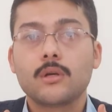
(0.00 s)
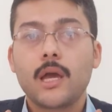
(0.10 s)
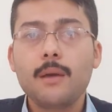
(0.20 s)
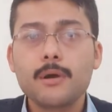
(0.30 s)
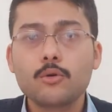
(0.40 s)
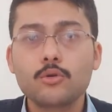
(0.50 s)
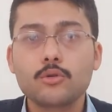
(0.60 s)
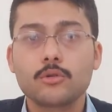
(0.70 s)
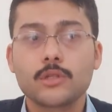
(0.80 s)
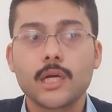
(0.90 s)
Hemen
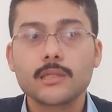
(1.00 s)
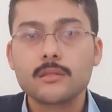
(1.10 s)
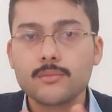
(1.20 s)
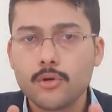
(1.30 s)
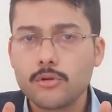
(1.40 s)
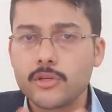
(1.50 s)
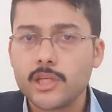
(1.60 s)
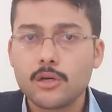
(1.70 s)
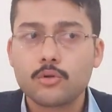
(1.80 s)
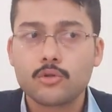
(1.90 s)
kurudu. Ya dedim ne oluyor?
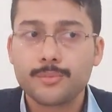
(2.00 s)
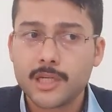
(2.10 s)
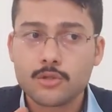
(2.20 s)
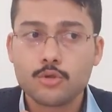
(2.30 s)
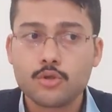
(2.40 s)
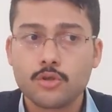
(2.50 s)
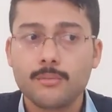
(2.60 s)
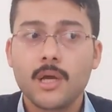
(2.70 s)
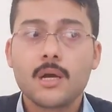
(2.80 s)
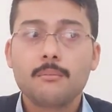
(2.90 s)
Niye kurudu? Biraz
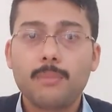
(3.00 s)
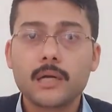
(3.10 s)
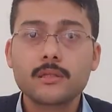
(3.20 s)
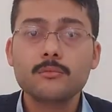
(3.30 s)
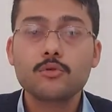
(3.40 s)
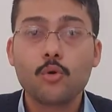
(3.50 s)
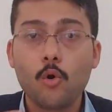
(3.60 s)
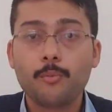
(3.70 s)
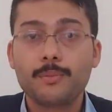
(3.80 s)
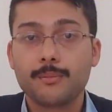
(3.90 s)
düşündüm. Baktım
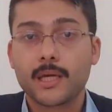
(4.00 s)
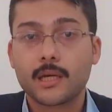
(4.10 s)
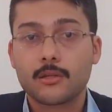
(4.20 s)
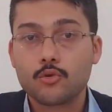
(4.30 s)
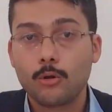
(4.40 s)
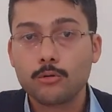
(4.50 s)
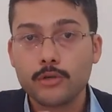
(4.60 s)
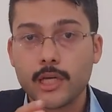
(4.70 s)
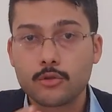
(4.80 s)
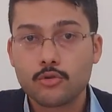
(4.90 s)
soğuk bir mekan. Olduğu
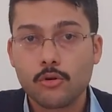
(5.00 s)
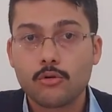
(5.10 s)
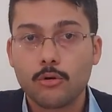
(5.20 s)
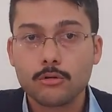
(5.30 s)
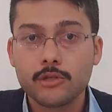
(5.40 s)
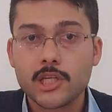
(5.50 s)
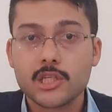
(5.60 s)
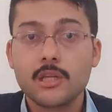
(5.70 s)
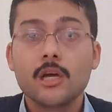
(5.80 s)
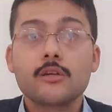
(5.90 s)
yer soğuk olduğu
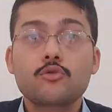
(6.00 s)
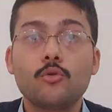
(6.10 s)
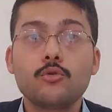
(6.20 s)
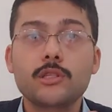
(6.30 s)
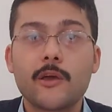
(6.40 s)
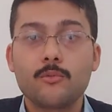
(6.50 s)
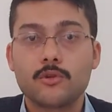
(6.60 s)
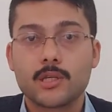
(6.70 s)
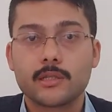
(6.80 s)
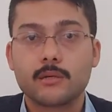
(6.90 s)
için soğuğu
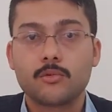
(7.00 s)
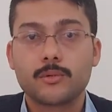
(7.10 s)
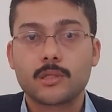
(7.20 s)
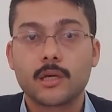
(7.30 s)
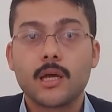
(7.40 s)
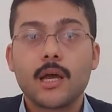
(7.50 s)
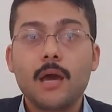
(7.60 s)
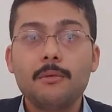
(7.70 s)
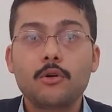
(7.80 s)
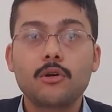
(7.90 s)
sevmiyor zaten bu bitki.
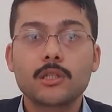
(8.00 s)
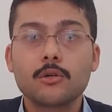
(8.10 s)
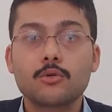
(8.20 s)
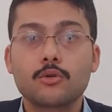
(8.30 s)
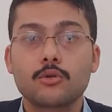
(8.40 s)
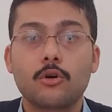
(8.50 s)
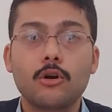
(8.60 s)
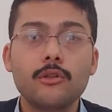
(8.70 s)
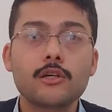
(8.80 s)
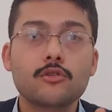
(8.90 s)
Hemen oradan kurudu.
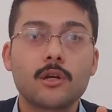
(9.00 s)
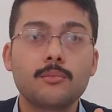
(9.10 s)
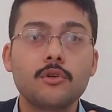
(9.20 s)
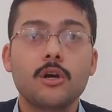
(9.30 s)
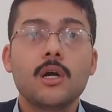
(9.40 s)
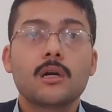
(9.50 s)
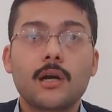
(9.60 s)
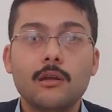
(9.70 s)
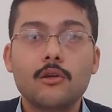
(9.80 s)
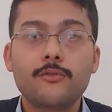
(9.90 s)
Ondan sonra bunu
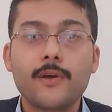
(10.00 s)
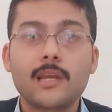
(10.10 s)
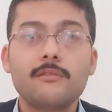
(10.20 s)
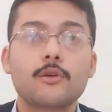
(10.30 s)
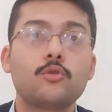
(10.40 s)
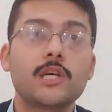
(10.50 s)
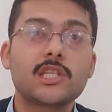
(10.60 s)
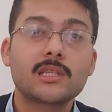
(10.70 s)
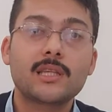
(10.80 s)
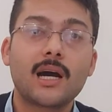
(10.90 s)
kaloriferli ve
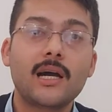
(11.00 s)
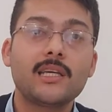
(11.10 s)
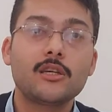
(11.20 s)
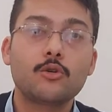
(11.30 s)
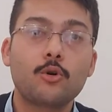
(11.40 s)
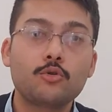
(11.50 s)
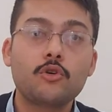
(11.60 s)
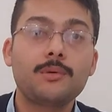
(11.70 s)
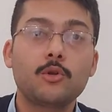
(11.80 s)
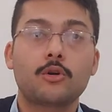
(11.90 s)
güneşin daha iyi
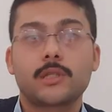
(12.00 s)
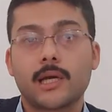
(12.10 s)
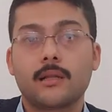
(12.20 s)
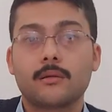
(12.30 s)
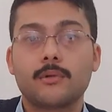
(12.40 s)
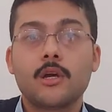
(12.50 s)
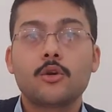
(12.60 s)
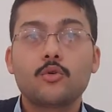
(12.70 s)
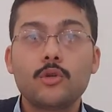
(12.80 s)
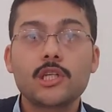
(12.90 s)
gördüğü bir noktaya aldım.
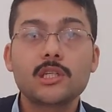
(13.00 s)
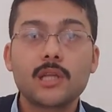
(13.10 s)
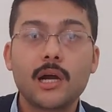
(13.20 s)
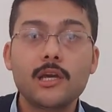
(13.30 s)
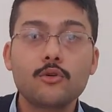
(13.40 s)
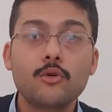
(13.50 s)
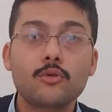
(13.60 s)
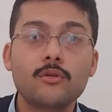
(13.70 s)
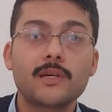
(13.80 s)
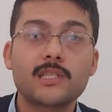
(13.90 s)
Güneşi daha iyi
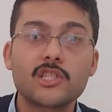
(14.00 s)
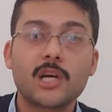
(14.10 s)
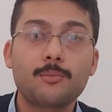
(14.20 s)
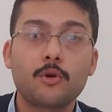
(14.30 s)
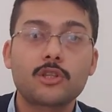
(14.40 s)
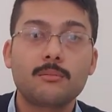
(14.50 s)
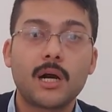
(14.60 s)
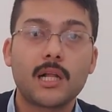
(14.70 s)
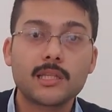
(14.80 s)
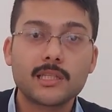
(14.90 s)
gördüğü ve sıcak bir ortama
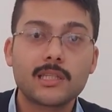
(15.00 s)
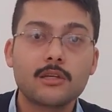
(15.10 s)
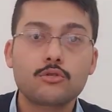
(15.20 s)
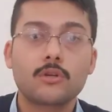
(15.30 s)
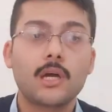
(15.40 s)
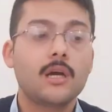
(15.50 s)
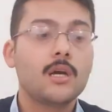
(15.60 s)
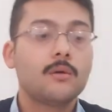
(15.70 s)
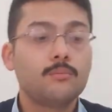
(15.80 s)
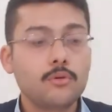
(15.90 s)
aldıktan sonra
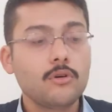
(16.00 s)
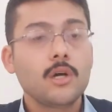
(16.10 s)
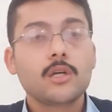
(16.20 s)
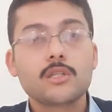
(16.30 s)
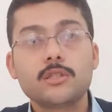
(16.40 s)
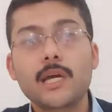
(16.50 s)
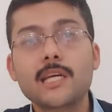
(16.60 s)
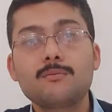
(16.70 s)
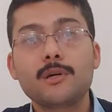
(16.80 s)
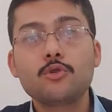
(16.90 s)
bu
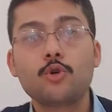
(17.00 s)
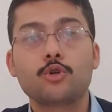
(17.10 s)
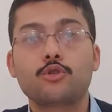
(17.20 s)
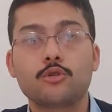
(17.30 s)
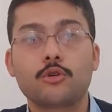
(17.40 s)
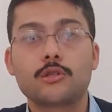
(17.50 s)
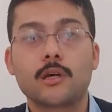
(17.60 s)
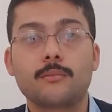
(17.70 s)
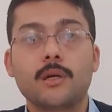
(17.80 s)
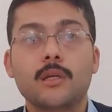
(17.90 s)
resmen coştu
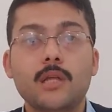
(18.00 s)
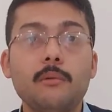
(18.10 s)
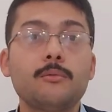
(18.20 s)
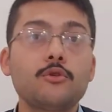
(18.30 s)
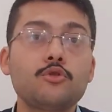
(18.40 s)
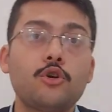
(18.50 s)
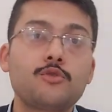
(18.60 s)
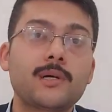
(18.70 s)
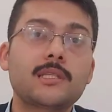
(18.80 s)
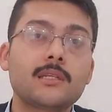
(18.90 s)
dostlarım. Tabi bunun
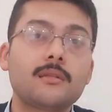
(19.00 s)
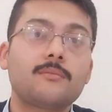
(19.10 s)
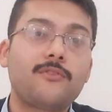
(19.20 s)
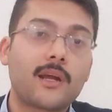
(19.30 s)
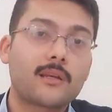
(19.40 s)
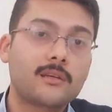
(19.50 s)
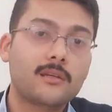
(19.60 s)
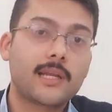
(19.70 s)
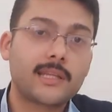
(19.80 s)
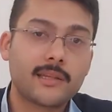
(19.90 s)
coşmasının
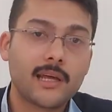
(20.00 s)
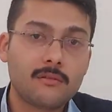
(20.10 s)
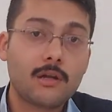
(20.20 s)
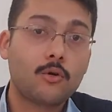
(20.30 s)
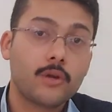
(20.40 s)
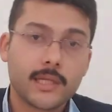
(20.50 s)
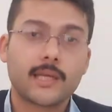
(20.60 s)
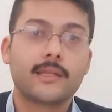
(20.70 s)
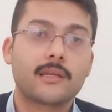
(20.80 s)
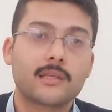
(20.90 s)
farklı nedenleri var. O
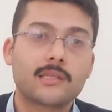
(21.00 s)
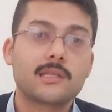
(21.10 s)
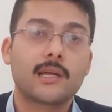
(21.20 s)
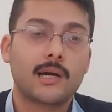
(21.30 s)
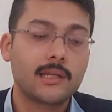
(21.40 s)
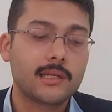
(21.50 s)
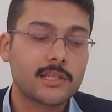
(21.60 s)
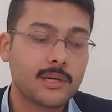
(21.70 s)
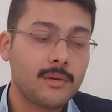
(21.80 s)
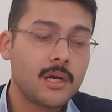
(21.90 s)
nedenleri de sizlere
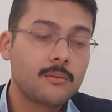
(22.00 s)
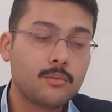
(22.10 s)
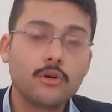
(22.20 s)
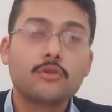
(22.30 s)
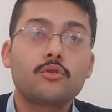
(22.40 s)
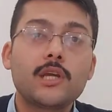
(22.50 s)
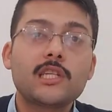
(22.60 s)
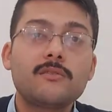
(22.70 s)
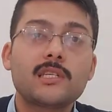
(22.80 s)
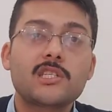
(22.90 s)
anlatacağım. Bu
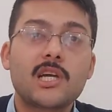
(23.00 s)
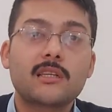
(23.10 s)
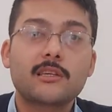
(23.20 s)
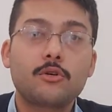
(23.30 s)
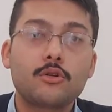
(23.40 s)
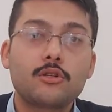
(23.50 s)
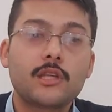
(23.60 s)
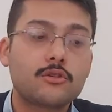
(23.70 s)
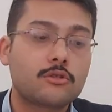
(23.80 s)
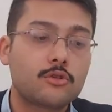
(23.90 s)
güneşi de sıcaklığı
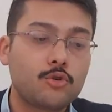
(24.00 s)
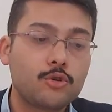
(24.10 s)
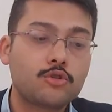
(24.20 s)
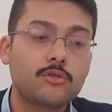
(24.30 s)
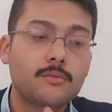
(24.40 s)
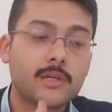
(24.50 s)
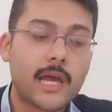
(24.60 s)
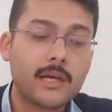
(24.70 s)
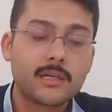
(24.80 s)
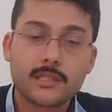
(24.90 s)
gördükten sonra coştu.
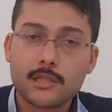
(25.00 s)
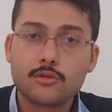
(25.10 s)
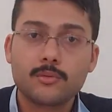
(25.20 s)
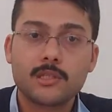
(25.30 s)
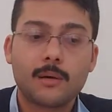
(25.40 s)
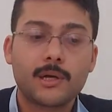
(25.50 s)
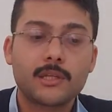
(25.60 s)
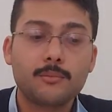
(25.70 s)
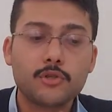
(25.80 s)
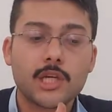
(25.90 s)
En kısa süre
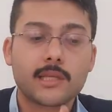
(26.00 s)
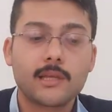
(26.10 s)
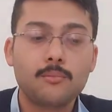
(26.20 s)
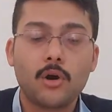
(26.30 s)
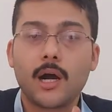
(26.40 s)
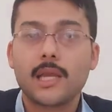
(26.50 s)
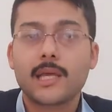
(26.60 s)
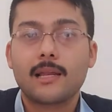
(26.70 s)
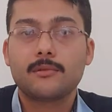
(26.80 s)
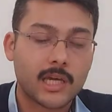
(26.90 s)
zamanda bu şekilde bu hale
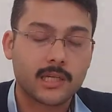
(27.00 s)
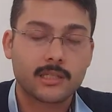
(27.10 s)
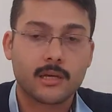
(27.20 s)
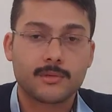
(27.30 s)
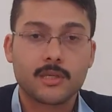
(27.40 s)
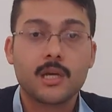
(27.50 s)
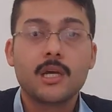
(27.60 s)
geldi çekirdeğimiz.